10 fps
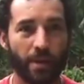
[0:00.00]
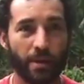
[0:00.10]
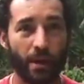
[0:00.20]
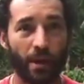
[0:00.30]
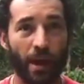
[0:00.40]

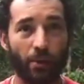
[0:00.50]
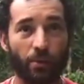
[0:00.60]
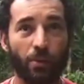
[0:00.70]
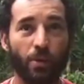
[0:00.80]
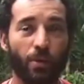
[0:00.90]
E é
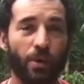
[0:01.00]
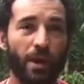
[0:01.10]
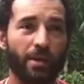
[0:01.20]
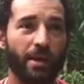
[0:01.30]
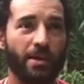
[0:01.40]
claro, o
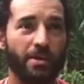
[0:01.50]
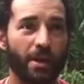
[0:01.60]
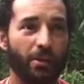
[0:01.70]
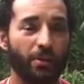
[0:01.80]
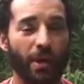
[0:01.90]
néctar
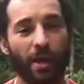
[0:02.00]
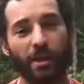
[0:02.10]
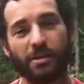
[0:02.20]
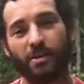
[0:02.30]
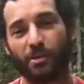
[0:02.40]
retirado
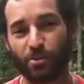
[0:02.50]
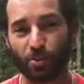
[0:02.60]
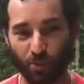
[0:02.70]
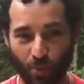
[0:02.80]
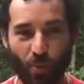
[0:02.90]
dela
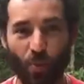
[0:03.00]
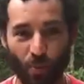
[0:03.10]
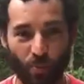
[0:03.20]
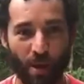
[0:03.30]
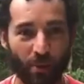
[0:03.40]
junto
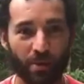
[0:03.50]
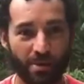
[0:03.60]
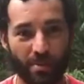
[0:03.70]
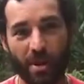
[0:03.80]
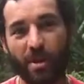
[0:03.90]
com o mel
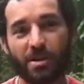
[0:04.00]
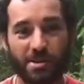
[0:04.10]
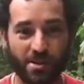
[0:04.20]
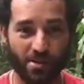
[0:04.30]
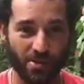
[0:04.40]
das
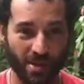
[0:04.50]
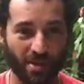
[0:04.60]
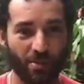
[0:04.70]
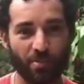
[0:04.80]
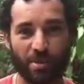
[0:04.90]
abelhas, isso
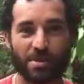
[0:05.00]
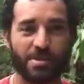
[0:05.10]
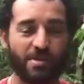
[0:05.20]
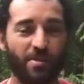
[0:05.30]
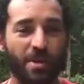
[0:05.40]
seria um
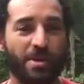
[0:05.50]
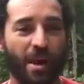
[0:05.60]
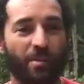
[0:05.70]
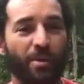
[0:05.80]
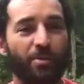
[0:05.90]

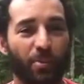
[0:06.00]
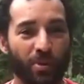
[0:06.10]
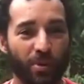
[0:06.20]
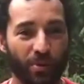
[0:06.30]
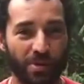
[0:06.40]
medicamento
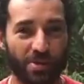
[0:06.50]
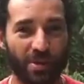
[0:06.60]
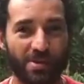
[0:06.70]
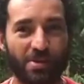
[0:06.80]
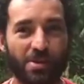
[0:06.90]
poderoso,
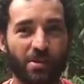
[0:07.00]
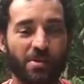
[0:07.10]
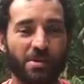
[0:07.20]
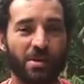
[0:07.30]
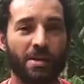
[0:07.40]
né? Se você
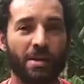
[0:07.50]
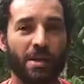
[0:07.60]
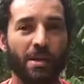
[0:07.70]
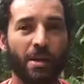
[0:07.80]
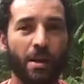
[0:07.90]
conseguir
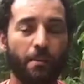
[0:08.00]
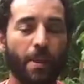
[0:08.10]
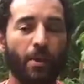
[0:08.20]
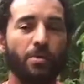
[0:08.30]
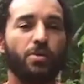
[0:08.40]
ter
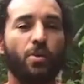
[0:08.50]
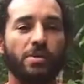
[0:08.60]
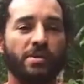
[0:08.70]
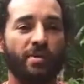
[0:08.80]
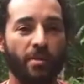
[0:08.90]
mel
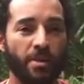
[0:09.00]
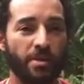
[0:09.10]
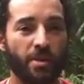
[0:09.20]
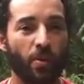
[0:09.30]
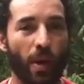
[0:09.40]

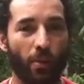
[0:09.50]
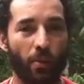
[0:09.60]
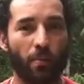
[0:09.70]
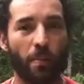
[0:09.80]
exclusivamente de guaco.